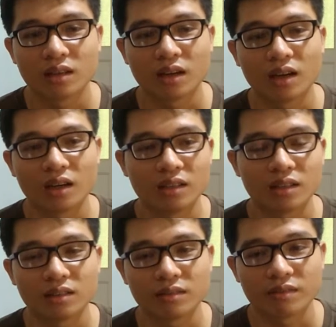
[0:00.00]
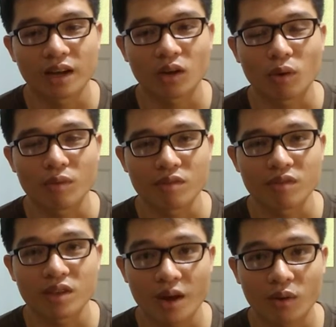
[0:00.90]
à, và cùng làm việc
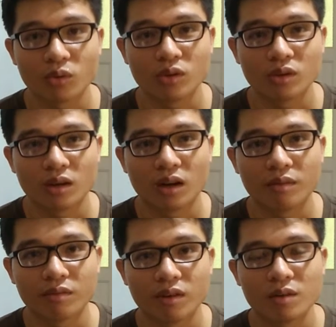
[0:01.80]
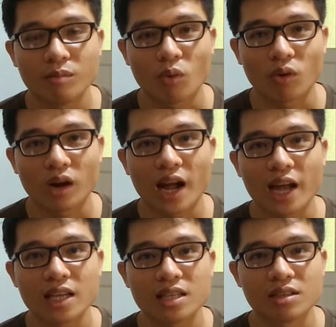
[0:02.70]
với nhau à, với một
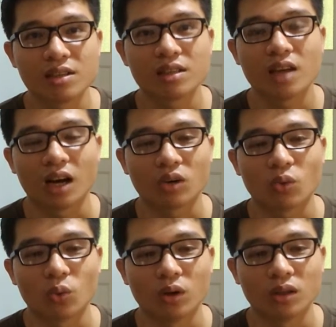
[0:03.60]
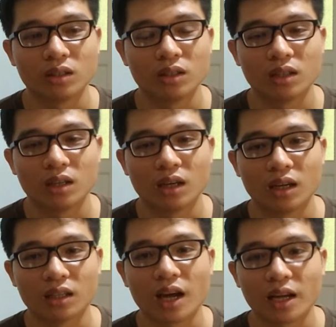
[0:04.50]
cái sự hướng dẫn của
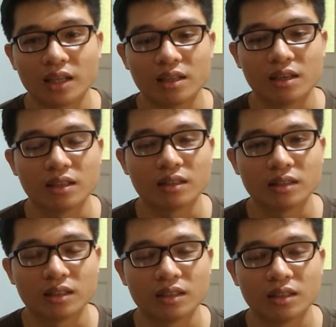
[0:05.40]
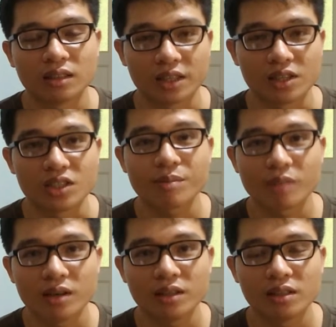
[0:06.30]
à, thầy ở chặng đường sắp
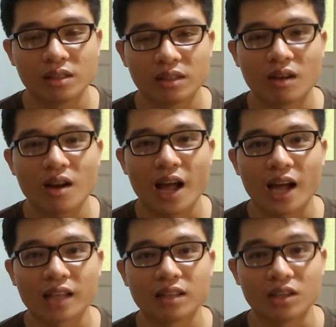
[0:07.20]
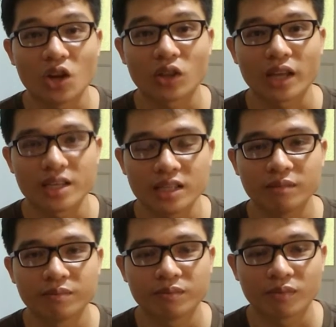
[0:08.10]
tới đó là tự do tài chính
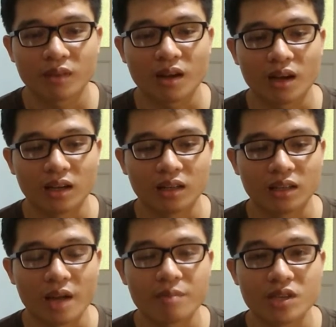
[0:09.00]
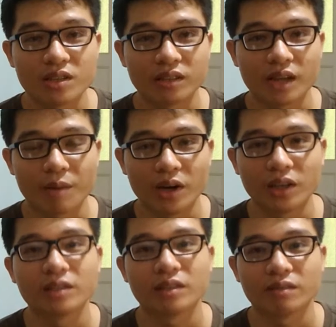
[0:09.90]
à, em xin cảm
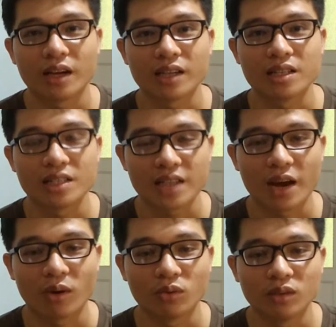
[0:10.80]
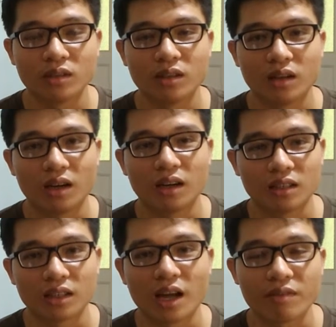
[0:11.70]
ơn và xin chào
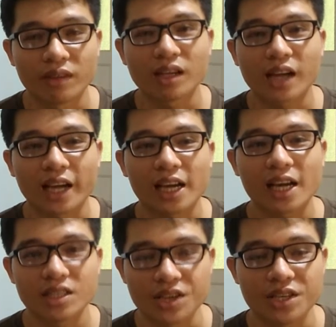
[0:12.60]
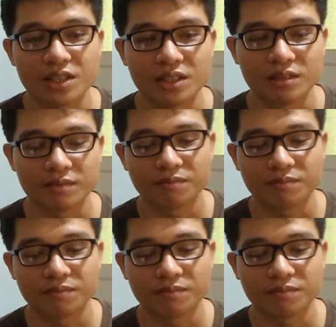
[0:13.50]
à, thầy và tất cả các anh chị